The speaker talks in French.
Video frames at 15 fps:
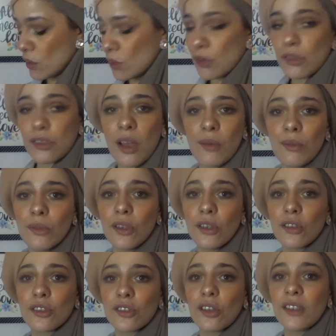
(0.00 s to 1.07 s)
Nous sommes
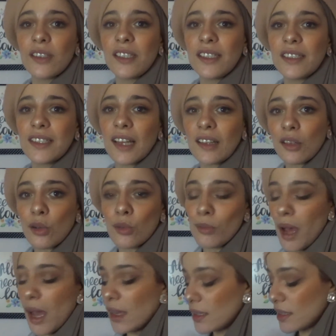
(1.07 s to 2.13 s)
le jeudi 4
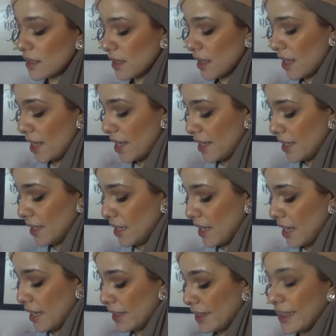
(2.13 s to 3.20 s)
mars et il
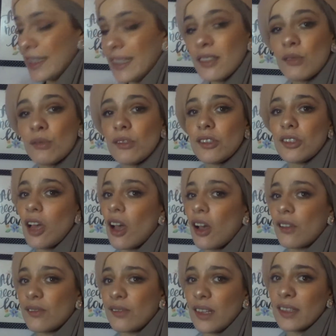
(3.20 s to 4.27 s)
est
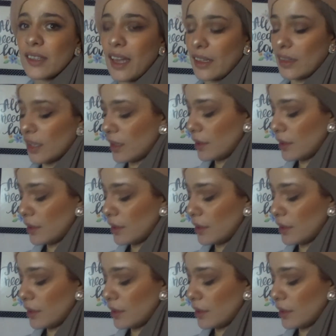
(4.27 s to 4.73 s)
18h24.